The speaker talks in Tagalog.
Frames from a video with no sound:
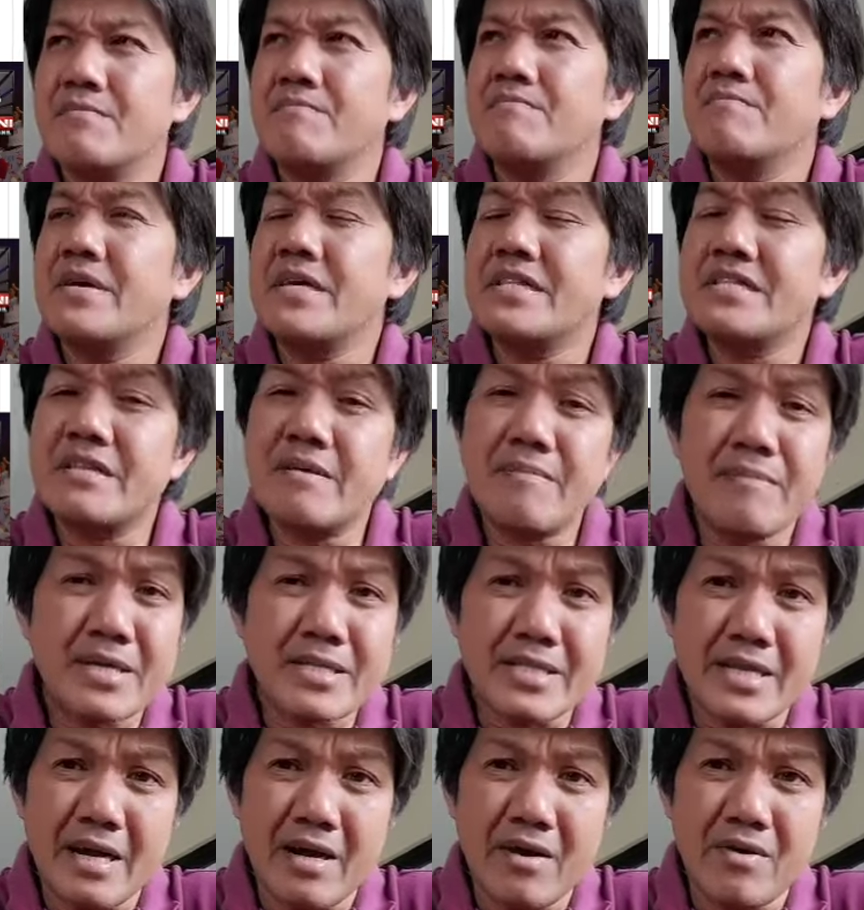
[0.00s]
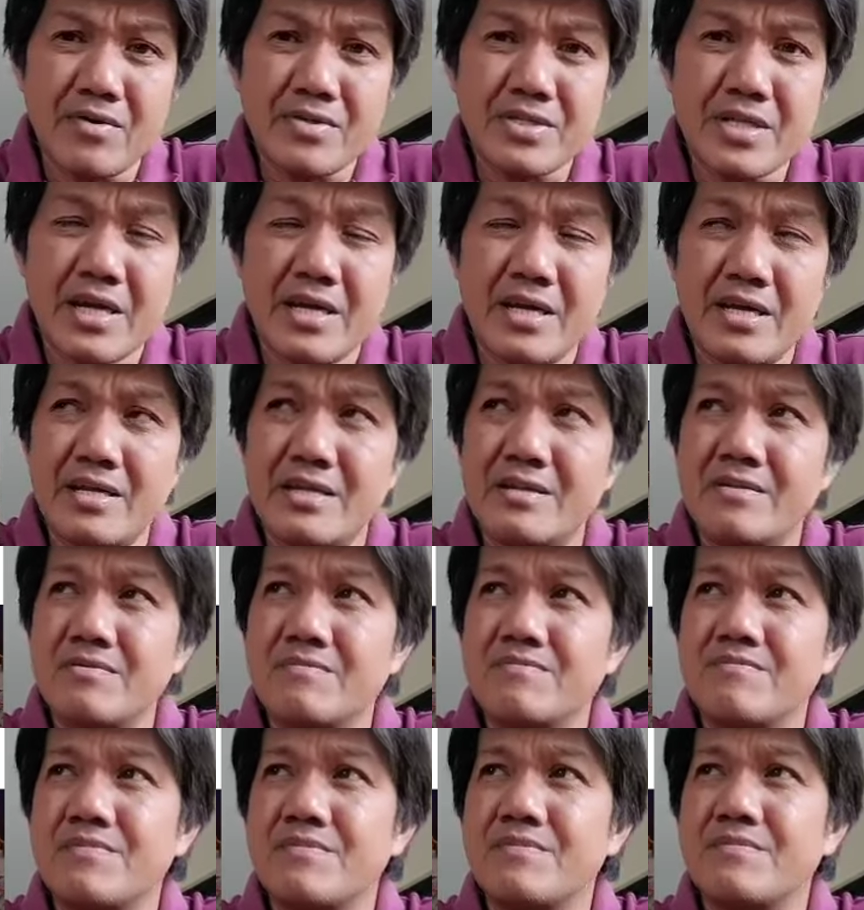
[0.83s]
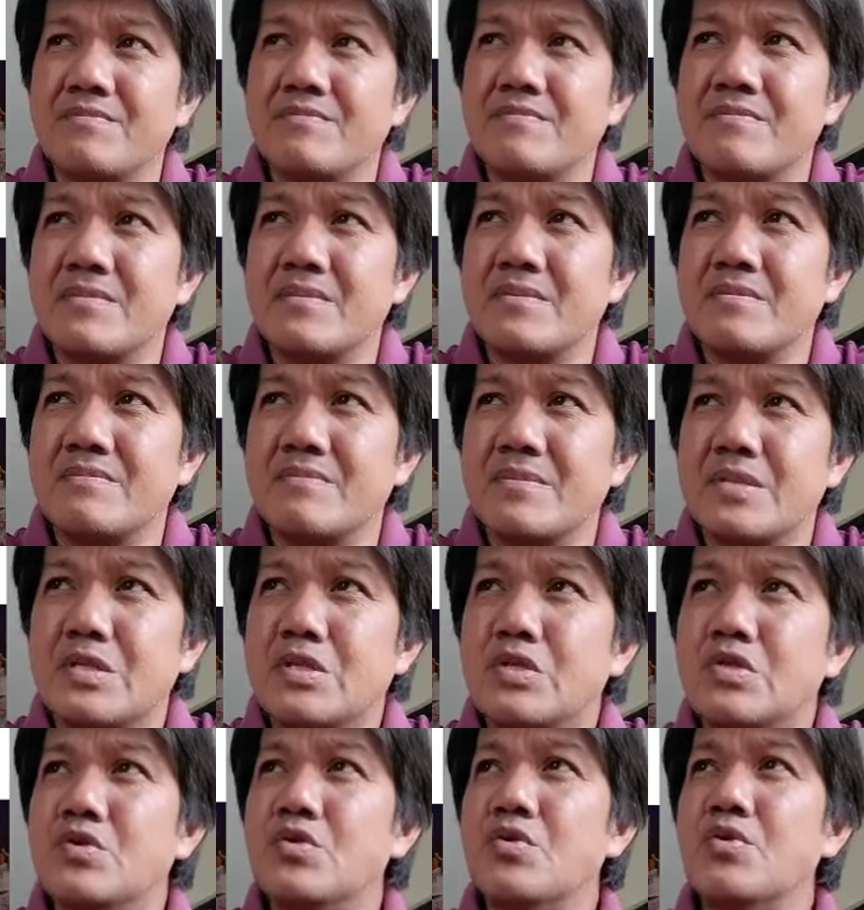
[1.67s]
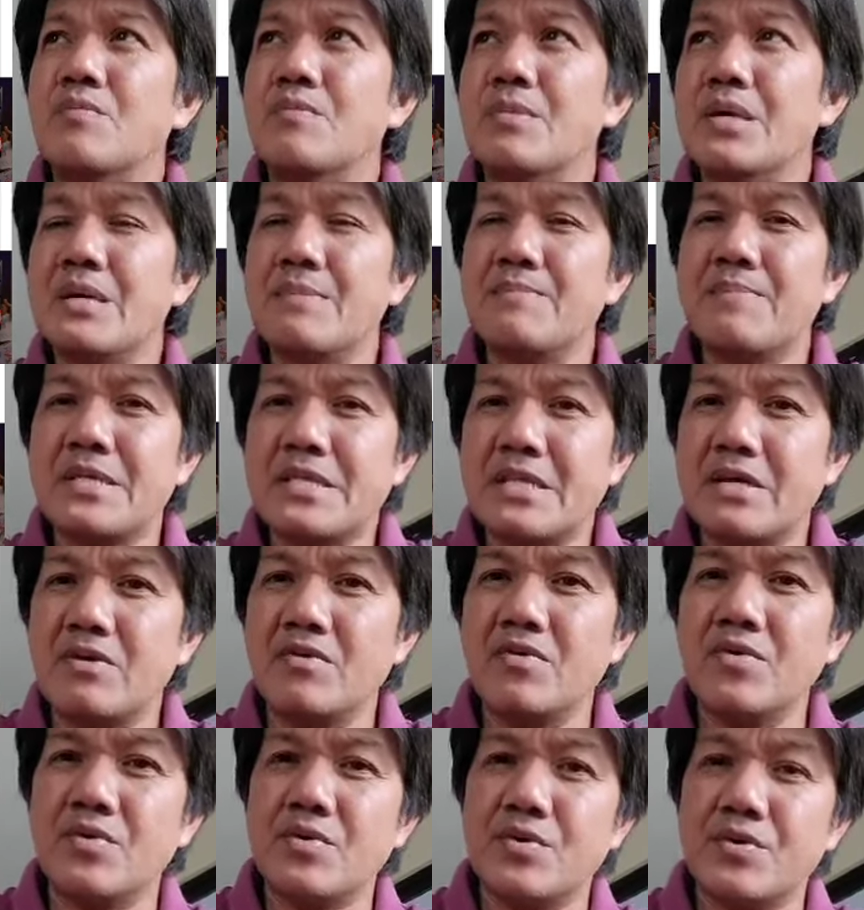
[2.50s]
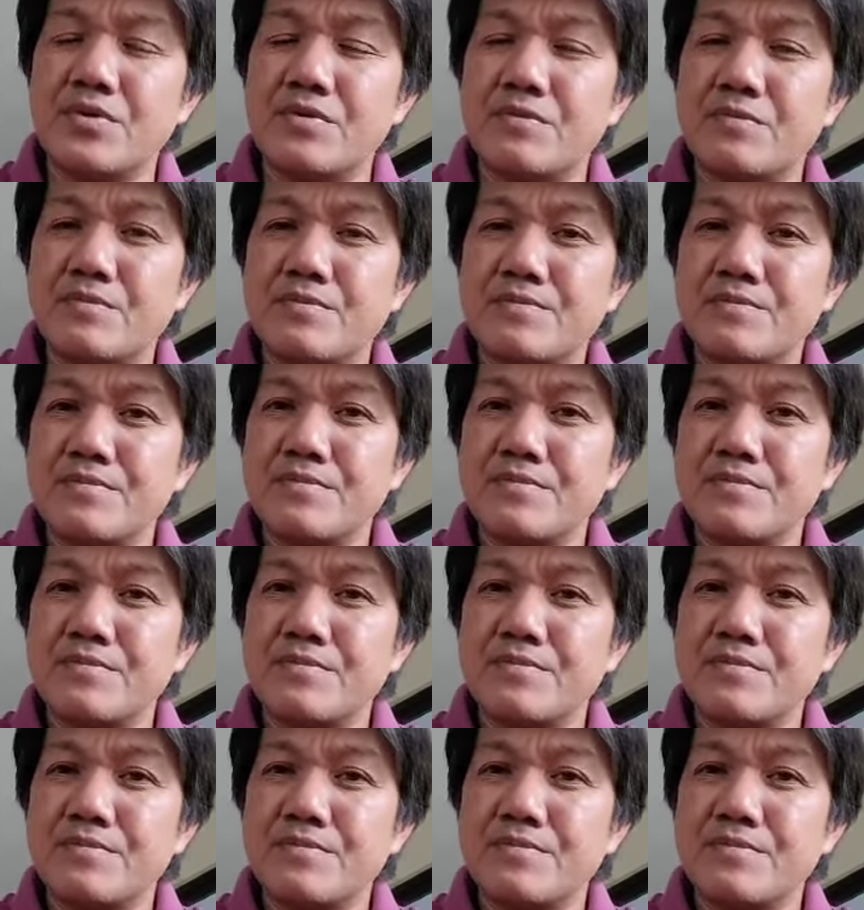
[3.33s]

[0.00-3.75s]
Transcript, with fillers: Biktima daw dahil noong mga panahon,